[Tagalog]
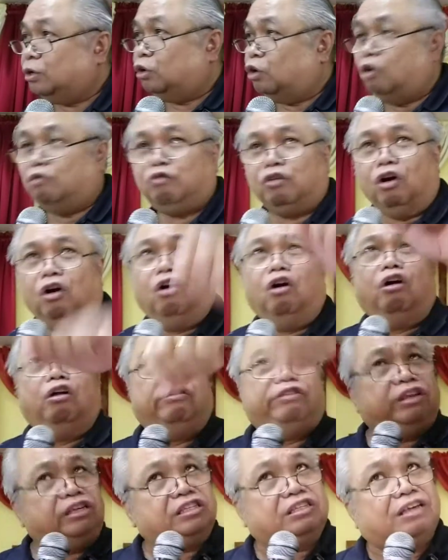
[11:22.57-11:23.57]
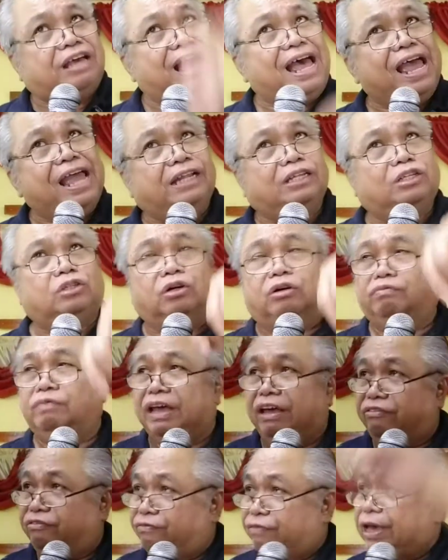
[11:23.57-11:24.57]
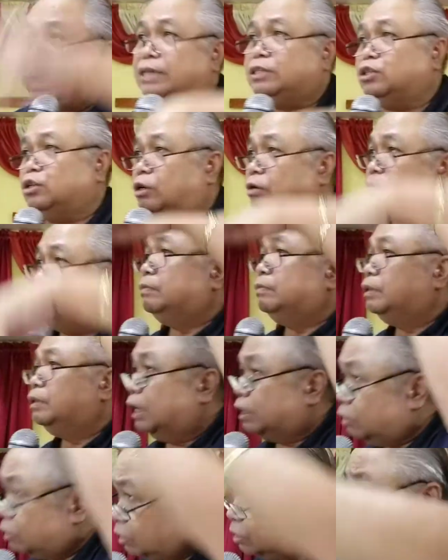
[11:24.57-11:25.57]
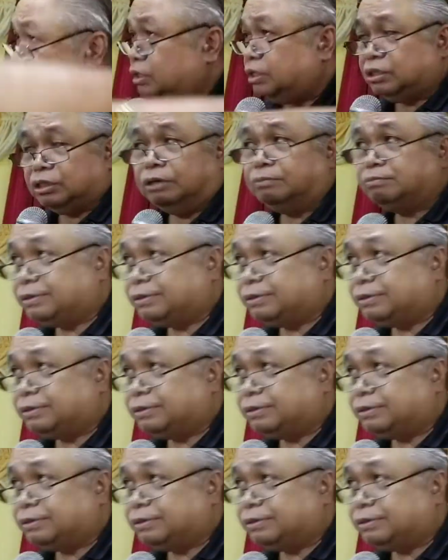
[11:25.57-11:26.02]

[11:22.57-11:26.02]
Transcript: of all these kinds of the effects of the curses of